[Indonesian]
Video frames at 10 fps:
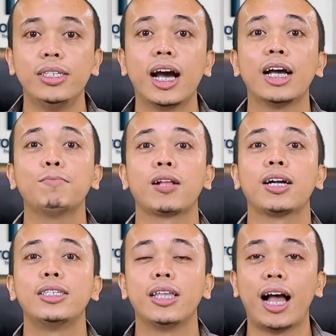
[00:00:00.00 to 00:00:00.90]
Jangan
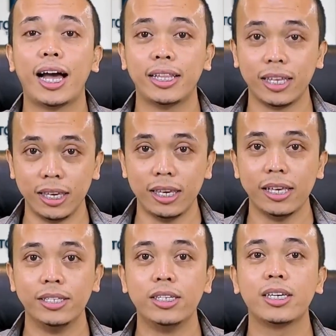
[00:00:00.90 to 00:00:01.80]
berkecil hati
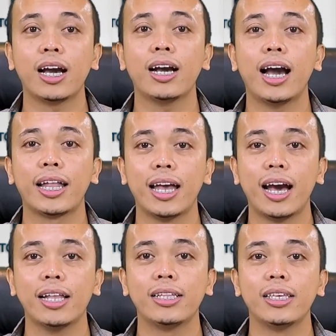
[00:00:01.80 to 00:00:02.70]
jika
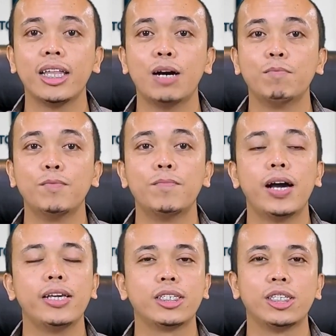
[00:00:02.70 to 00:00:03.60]
keadaan tidak
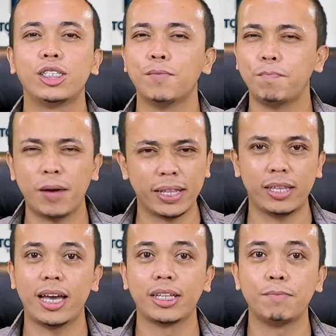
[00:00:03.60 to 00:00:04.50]
membaik
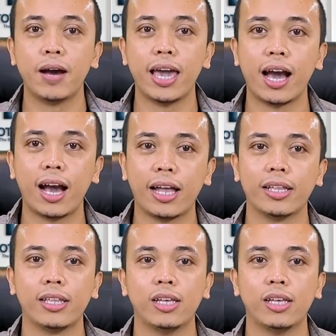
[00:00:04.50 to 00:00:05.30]
secepat yang dibayangkan.